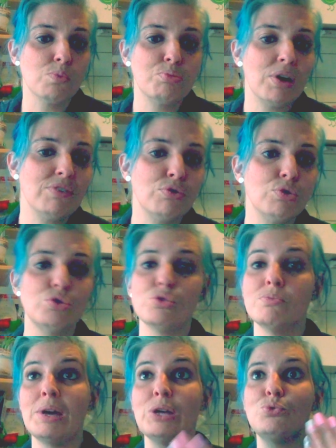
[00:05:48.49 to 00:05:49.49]
poivreau, de
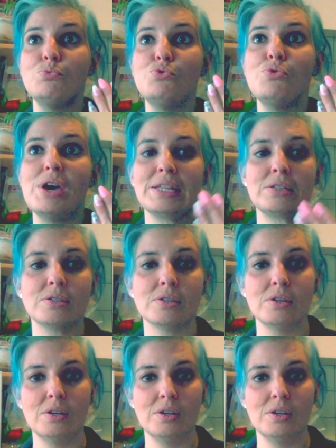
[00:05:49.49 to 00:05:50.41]
malou muette.